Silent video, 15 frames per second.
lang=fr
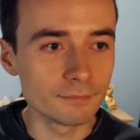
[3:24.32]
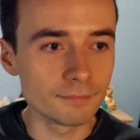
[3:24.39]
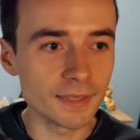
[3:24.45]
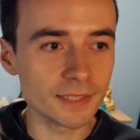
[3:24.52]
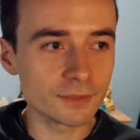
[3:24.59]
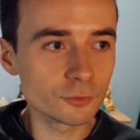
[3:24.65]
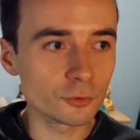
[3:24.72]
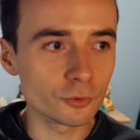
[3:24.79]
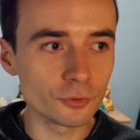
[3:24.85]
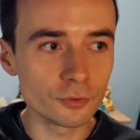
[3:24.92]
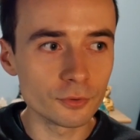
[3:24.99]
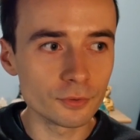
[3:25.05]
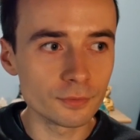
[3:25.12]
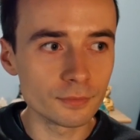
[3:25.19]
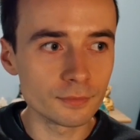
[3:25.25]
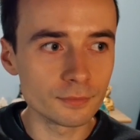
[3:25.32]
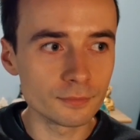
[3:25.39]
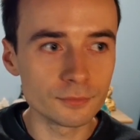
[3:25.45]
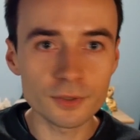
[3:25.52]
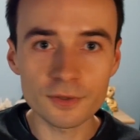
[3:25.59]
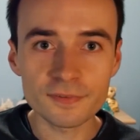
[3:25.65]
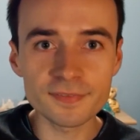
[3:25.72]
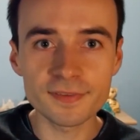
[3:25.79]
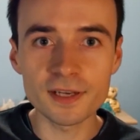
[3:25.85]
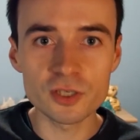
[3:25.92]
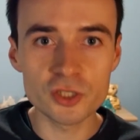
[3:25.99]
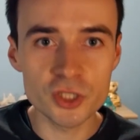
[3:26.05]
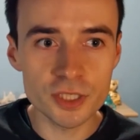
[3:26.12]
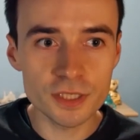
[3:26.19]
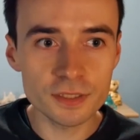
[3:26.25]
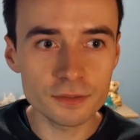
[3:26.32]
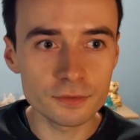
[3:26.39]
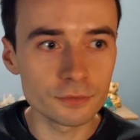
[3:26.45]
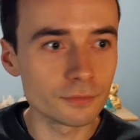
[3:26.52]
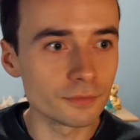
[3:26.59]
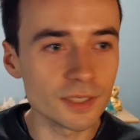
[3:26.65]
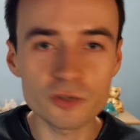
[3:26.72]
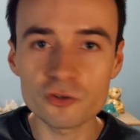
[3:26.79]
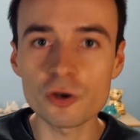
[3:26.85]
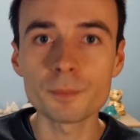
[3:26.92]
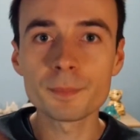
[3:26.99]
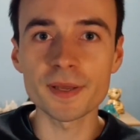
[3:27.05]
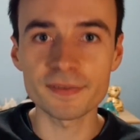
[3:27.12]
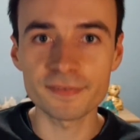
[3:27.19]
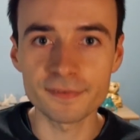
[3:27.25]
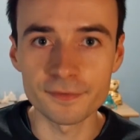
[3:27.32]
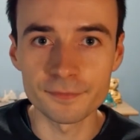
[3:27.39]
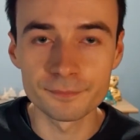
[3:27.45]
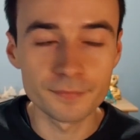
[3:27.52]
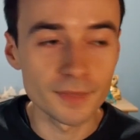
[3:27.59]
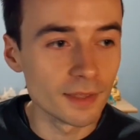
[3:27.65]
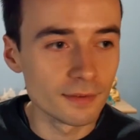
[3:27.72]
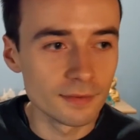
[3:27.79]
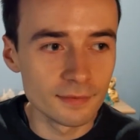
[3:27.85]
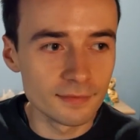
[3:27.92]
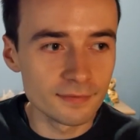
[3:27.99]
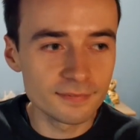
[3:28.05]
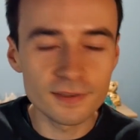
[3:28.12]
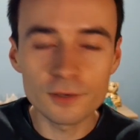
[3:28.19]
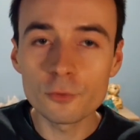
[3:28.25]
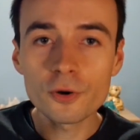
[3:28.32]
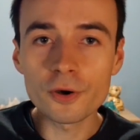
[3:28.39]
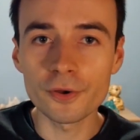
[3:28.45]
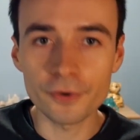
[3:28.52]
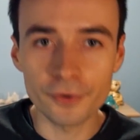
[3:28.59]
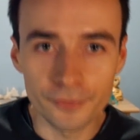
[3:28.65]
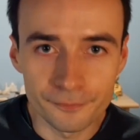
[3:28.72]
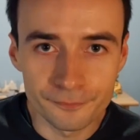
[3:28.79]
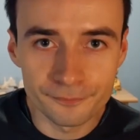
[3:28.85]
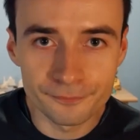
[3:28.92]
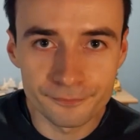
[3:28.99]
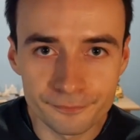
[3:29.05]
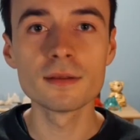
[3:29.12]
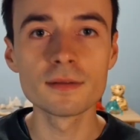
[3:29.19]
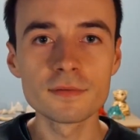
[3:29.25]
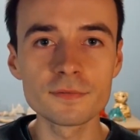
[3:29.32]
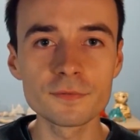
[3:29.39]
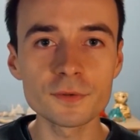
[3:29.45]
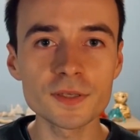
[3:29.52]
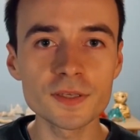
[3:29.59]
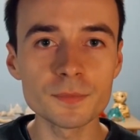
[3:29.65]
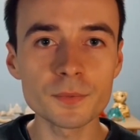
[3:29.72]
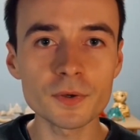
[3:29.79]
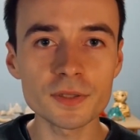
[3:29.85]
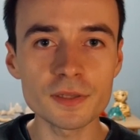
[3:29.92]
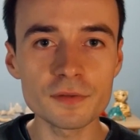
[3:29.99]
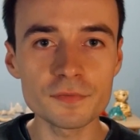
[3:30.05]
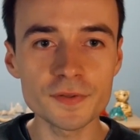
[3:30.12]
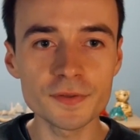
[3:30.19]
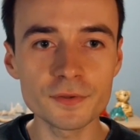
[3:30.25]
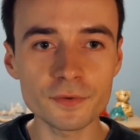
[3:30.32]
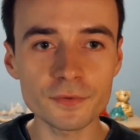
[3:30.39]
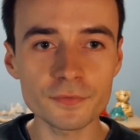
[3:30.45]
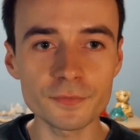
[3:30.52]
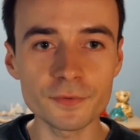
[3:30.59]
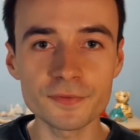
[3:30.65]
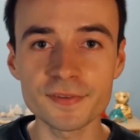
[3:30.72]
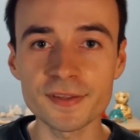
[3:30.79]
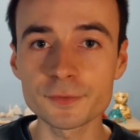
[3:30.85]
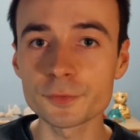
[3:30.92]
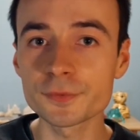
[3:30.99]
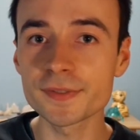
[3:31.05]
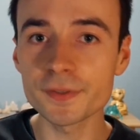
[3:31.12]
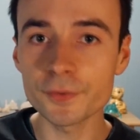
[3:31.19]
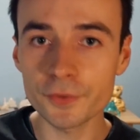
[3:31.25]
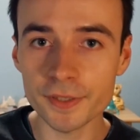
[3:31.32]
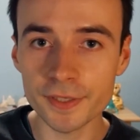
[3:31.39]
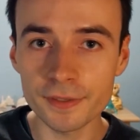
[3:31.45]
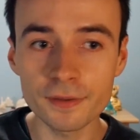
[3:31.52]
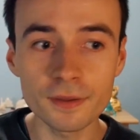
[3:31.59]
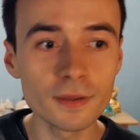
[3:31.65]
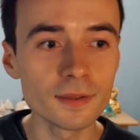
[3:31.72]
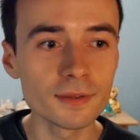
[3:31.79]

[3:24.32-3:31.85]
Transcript: être euh, nostalgique euh, et j'en passe. C'est l'horreur. Ce qui met en évidence cette théorie,